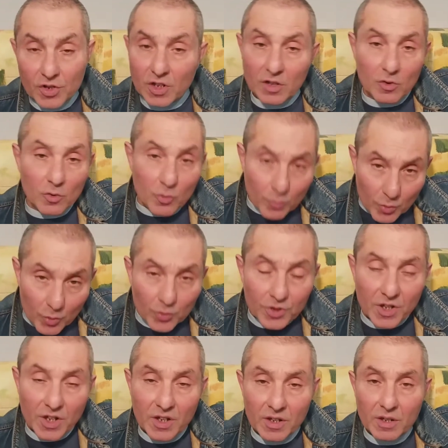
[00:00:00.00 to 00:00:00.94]
Нет, люблю
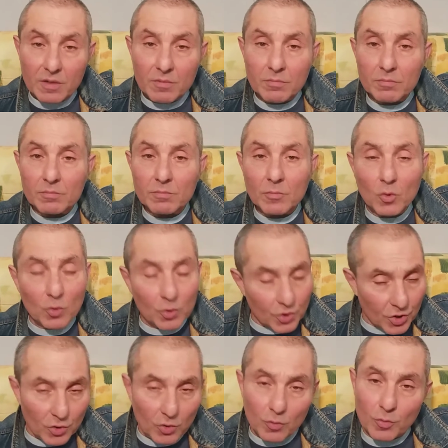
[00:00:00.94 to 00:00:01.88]
деньги,
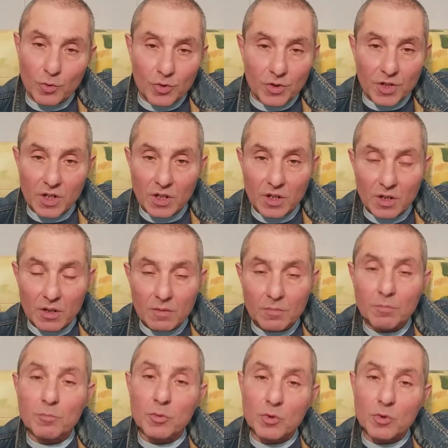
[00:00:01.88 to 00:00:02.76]
очень люблю деньги,